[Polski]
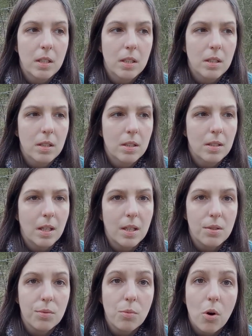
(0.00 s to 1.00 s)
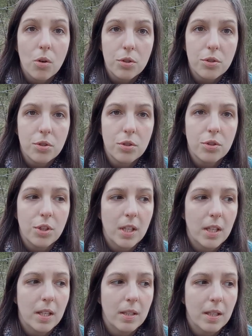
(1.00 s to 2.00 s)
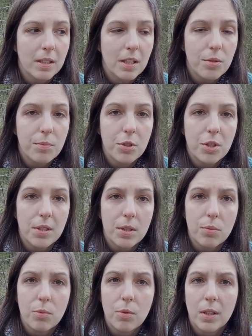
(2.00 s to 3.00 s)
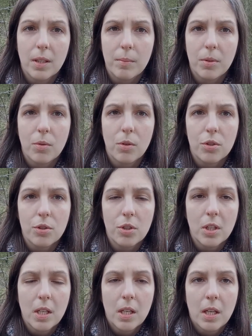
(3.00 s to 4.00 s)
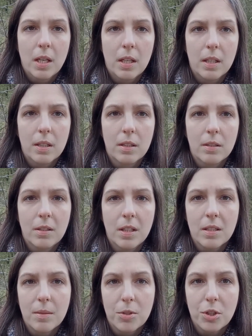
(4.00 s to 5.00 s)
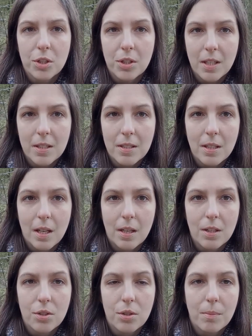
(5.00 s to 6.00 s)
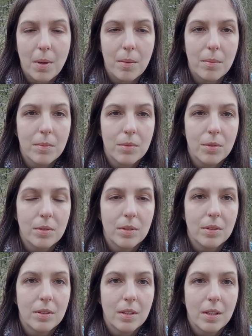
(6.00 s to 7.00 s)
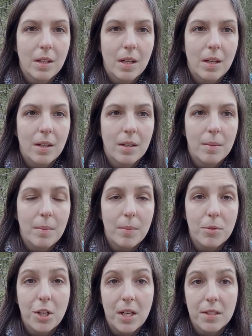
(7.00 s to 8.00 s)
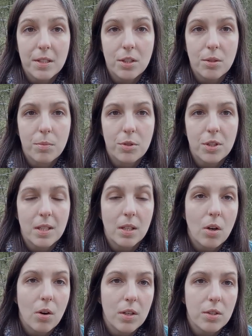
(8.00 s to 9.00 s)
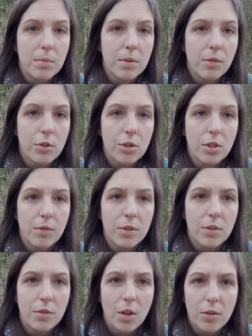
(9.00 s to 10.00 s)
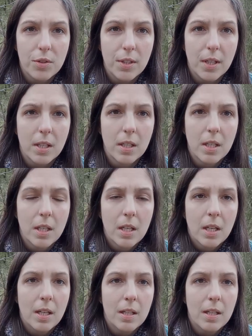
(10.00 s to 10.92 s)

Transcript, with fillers: i taka złość, że ja też przecież zasługuję na miłość. E, nie jestem jeszcze aż taka stara, jeszcze mam, e, mam szansę, żeby się zakochać, żeby stworzyć nowy związek.